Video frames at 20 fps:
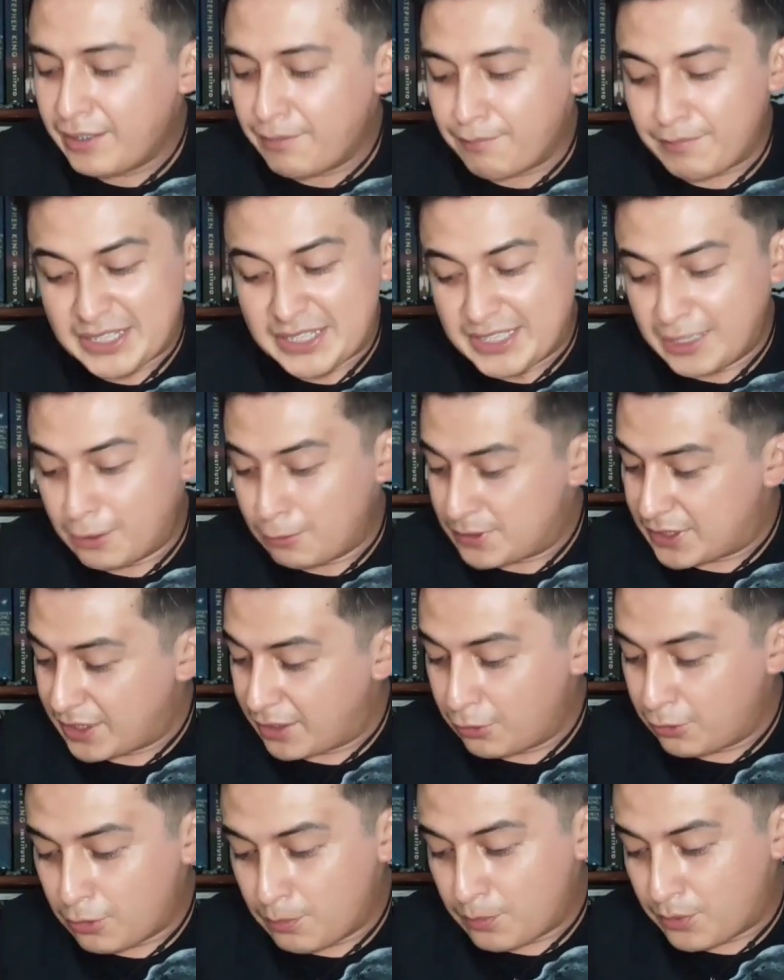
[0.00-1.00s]
Me está
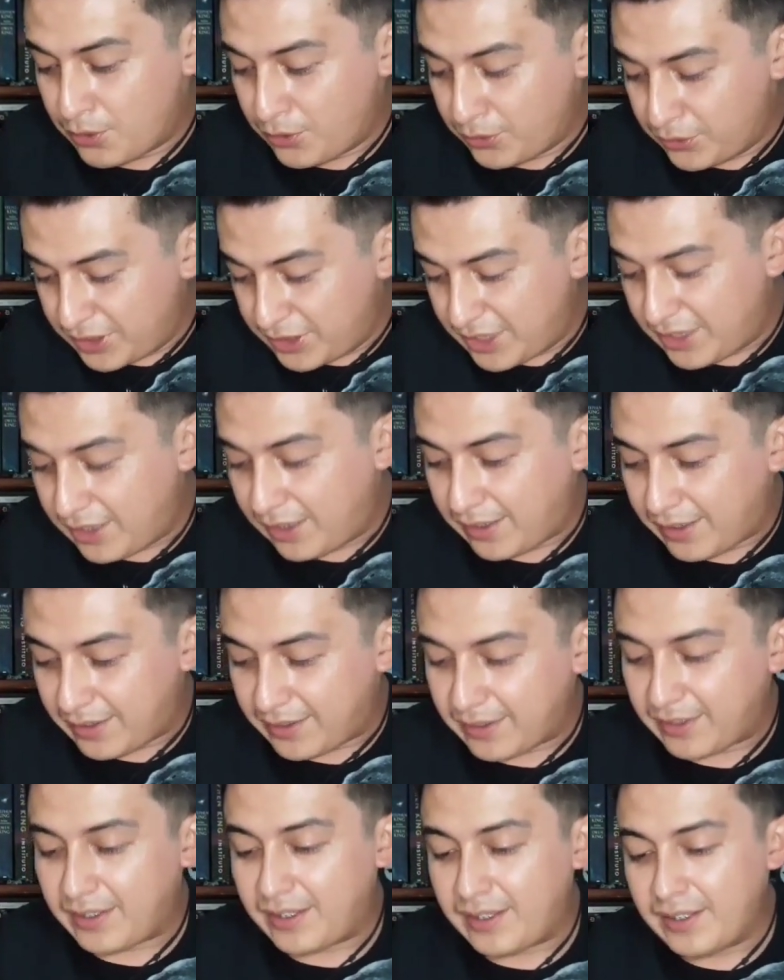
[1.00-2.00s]
gustando como no tienen
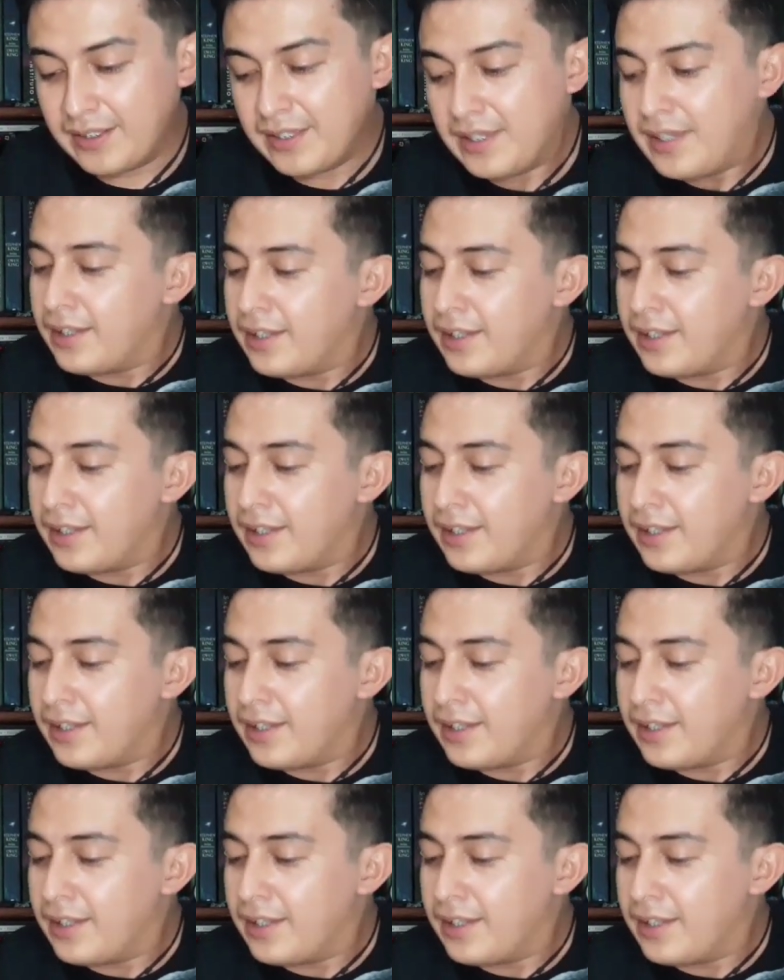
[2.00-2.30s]
idea.